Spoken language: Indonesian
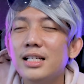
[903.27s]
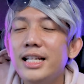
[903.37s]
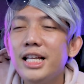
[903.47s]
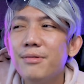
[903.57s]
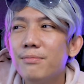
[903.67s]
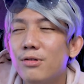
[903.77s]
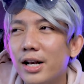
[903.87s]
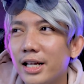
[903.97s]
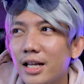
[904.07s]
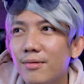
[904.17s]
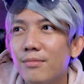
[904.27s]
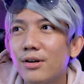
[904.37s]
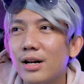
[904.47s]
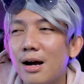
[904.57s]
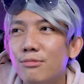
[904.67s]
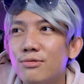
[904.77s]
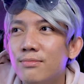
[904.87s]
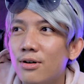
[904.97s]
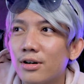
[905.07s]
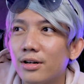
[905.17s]
Digim bukan Digimon,
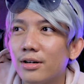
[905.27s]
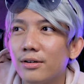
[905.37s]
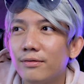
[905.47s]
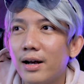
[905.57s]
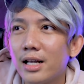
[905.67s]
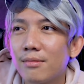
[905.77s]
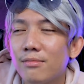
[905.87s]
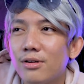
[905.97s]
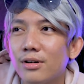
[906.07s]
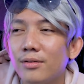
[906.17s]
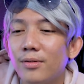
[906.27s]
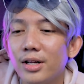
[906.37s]
Abumon, Firemon,